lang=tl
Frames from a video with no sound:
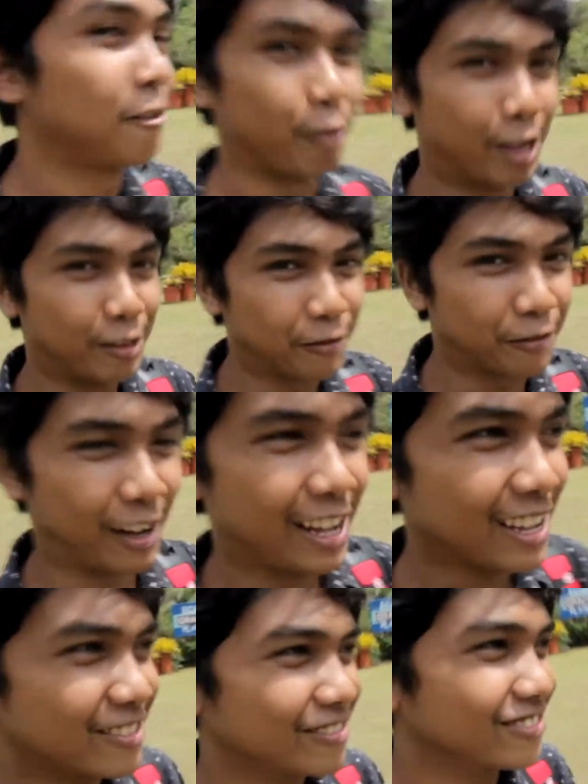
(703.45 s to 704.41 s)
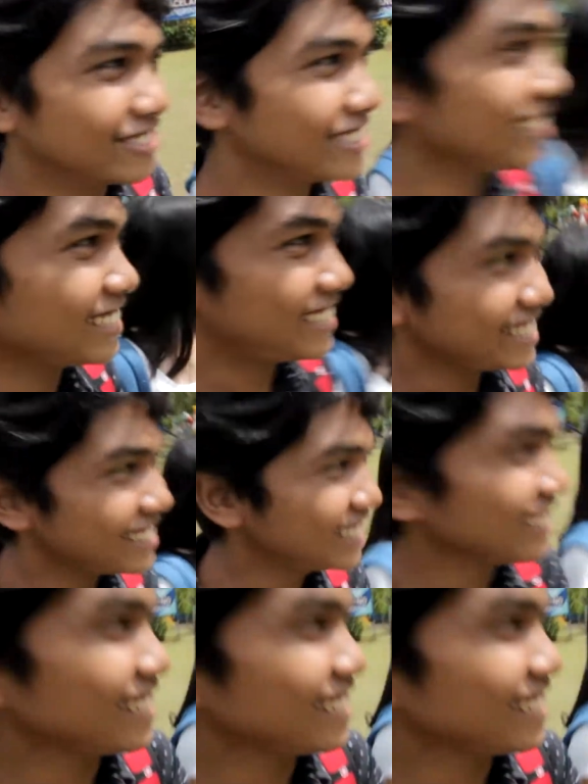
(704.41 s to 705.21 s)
1-5? Butagin na.